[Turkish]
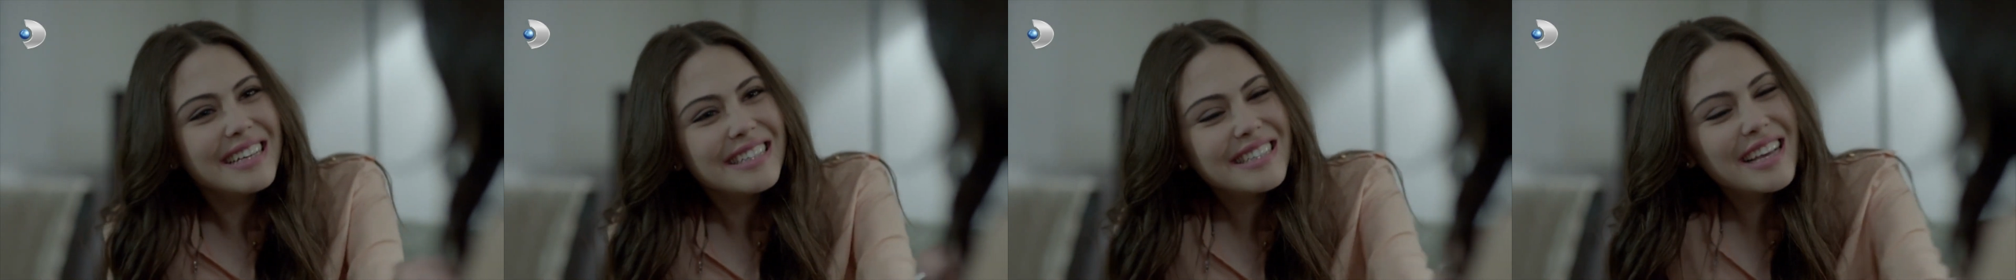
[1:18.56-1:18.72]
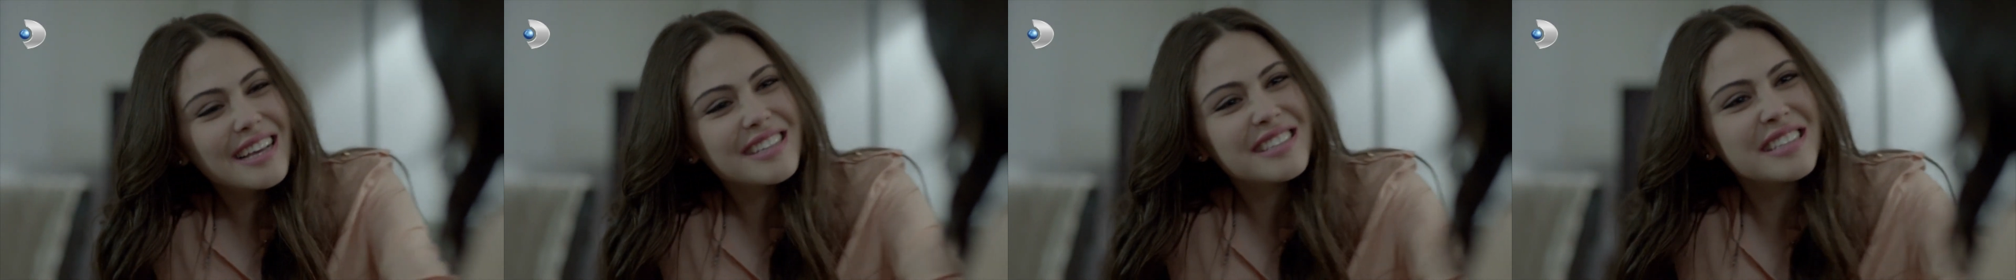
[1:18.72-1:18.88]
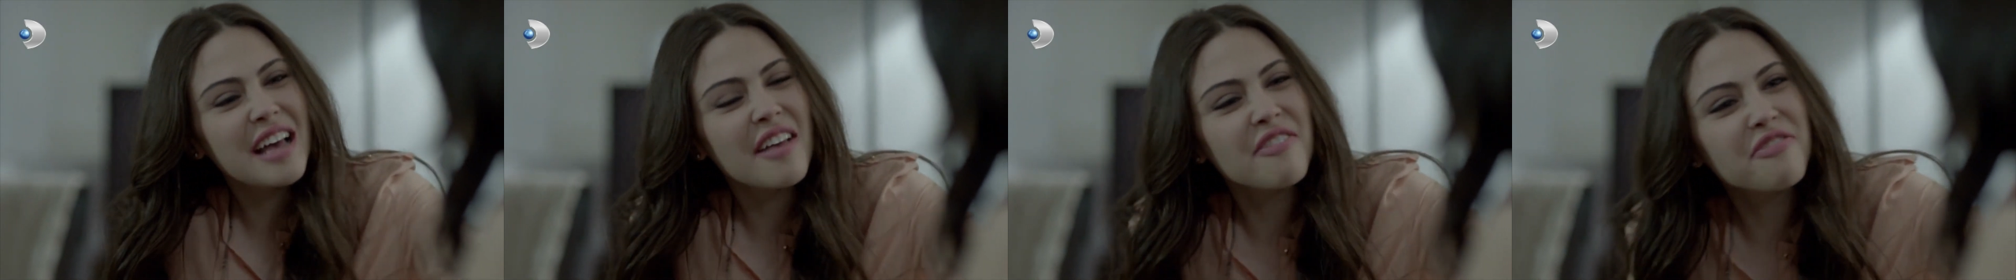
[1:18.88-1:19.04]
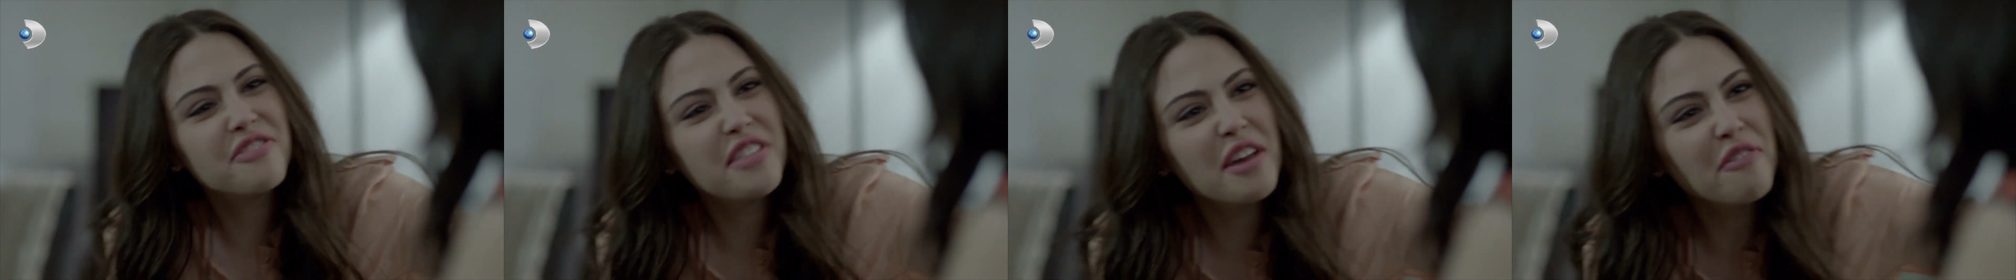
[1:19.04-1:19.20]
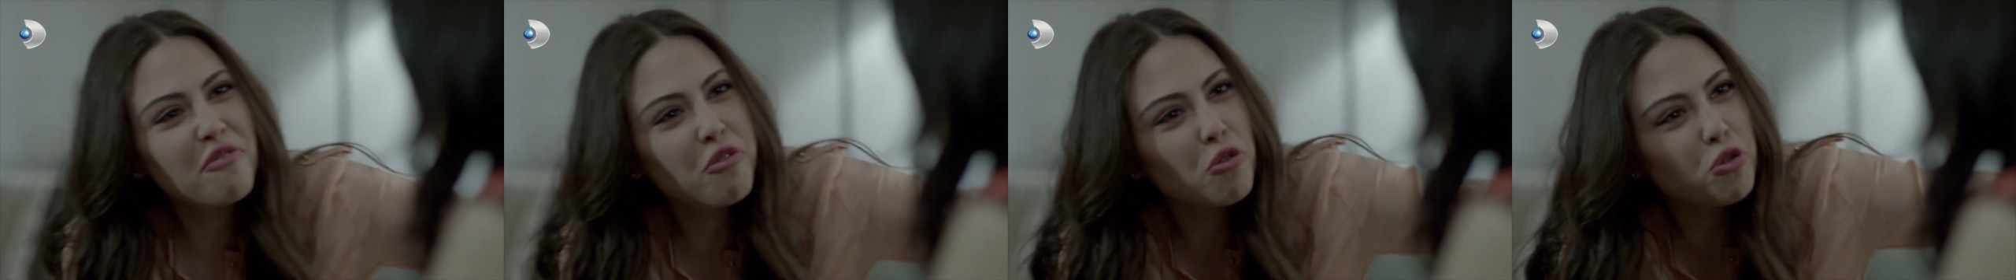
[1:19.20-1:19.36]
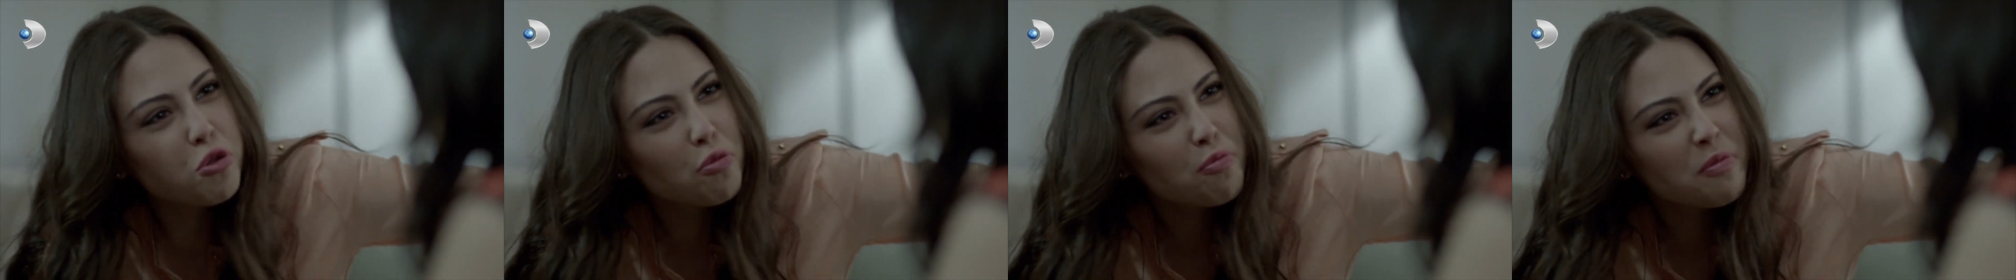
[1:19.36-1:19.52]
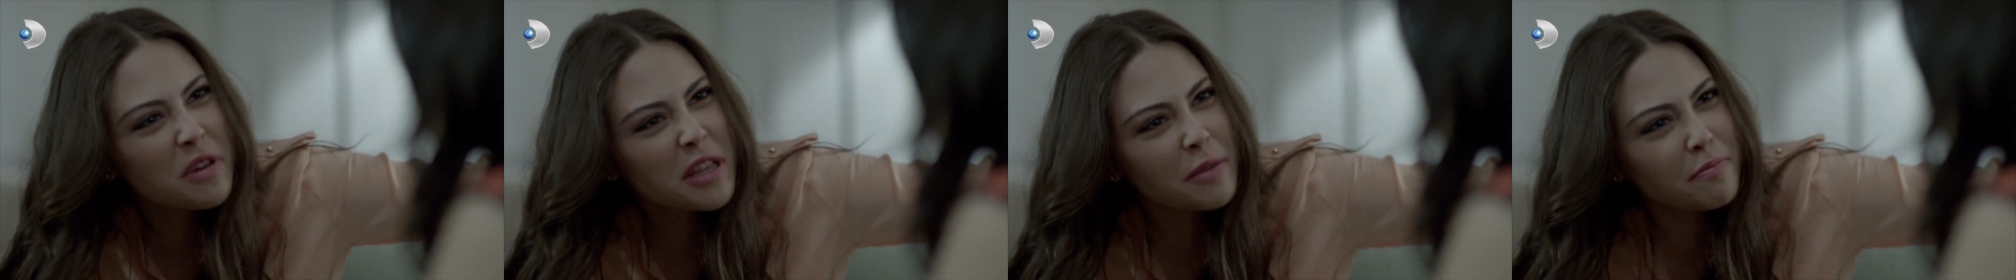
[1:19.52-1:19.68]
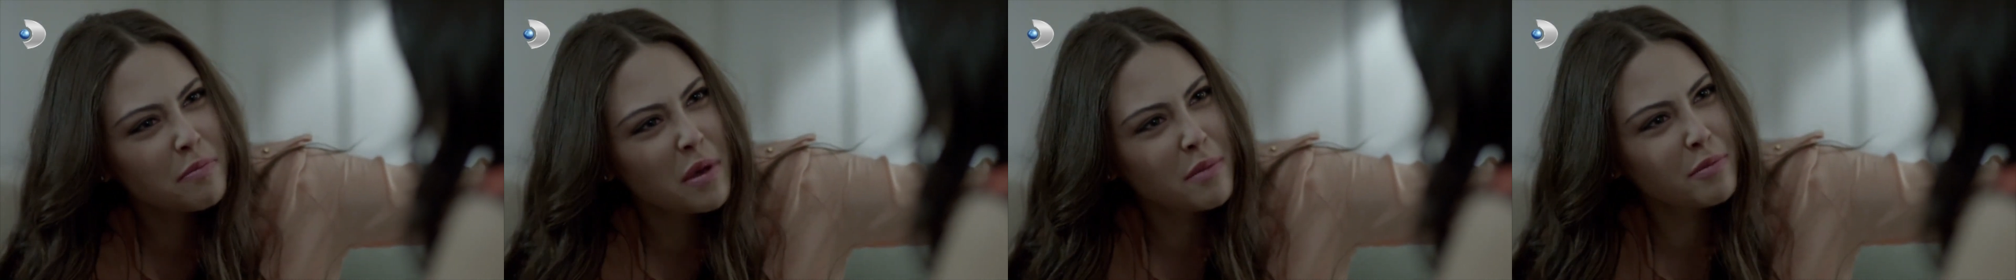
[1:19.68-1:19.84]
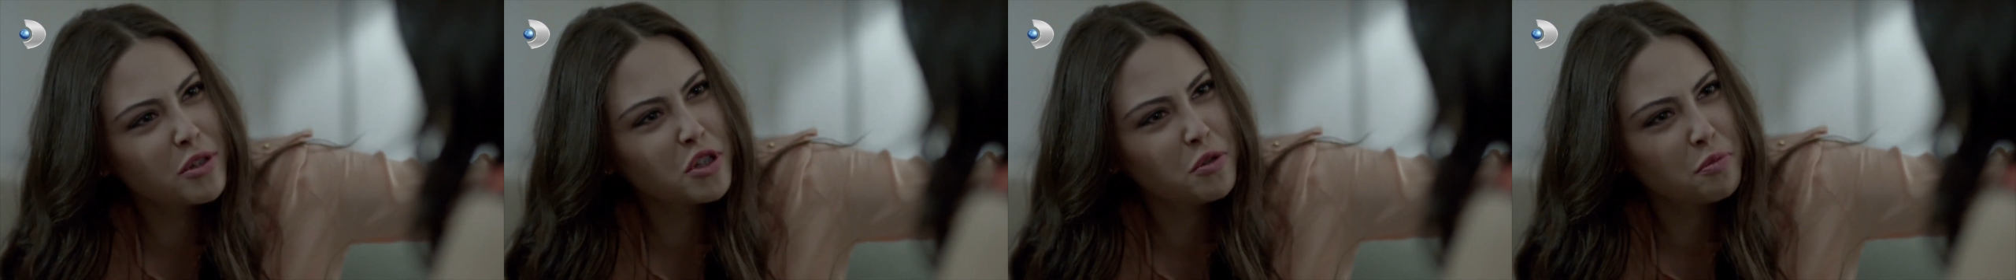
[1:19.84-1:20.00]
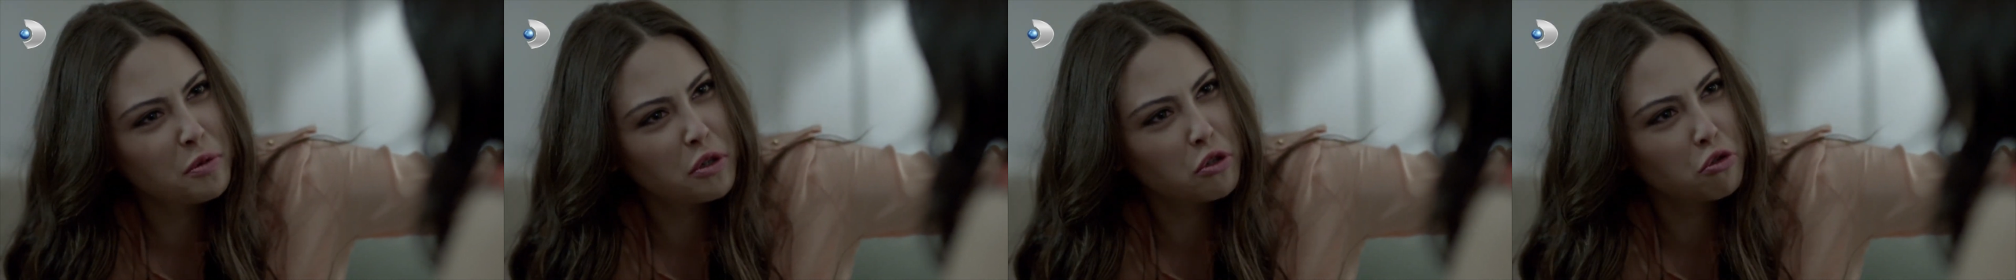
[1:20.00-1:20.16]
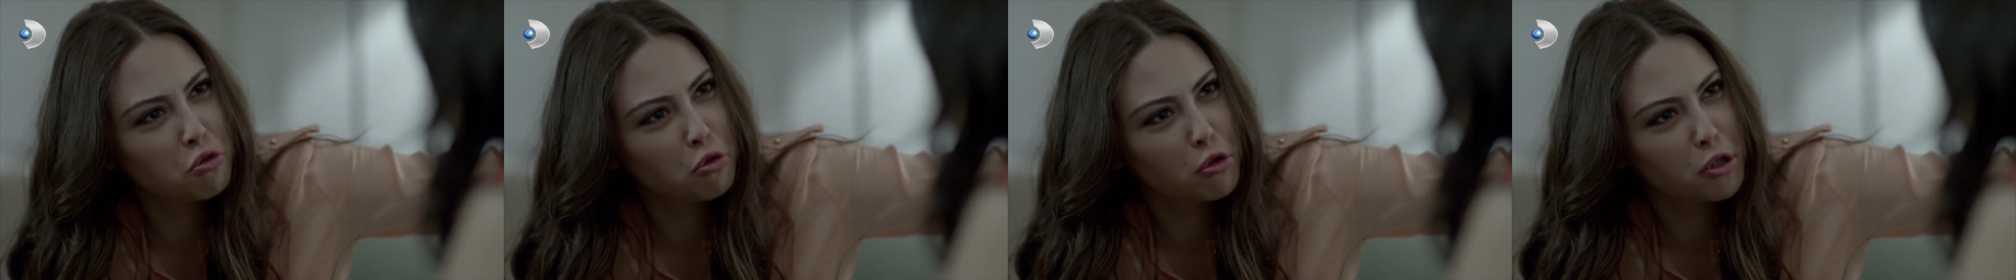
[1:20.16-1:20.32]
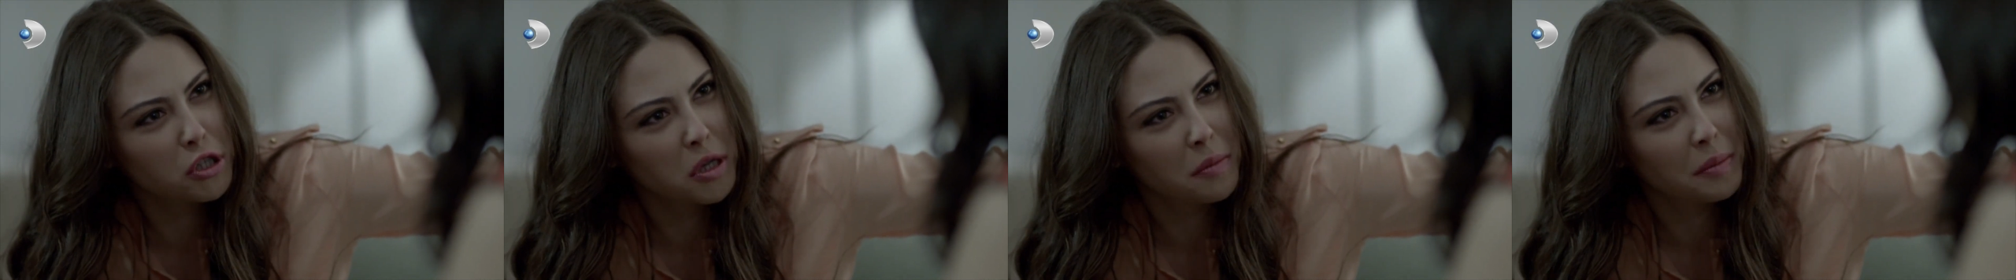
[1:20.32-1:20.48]
Ya sen defolup gitmemiş
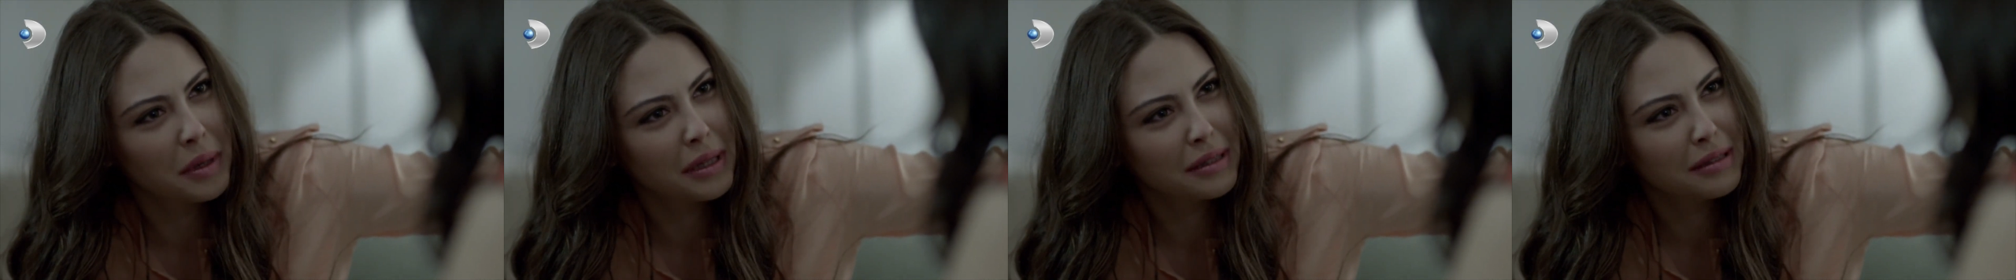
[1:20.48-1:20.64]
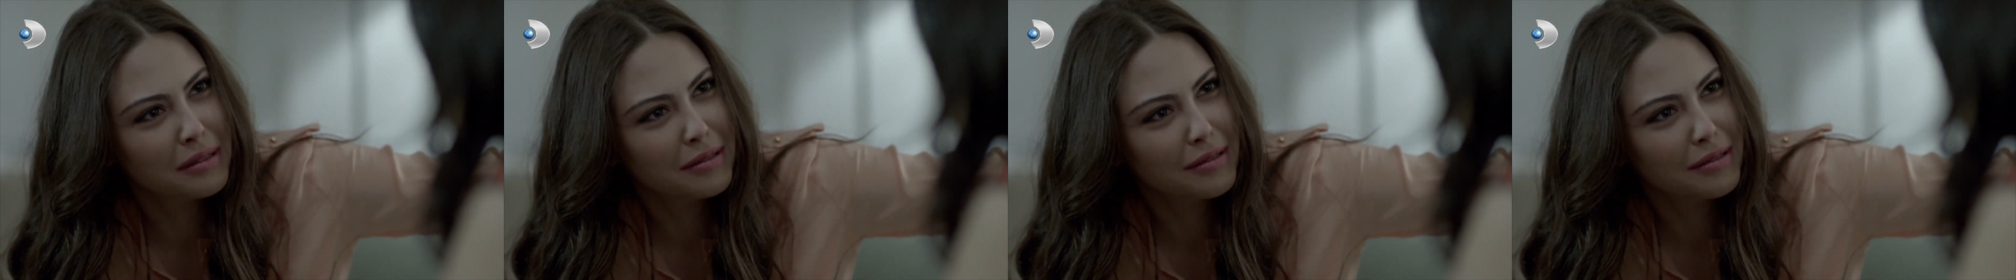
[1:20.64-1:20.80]
miydin o zaman?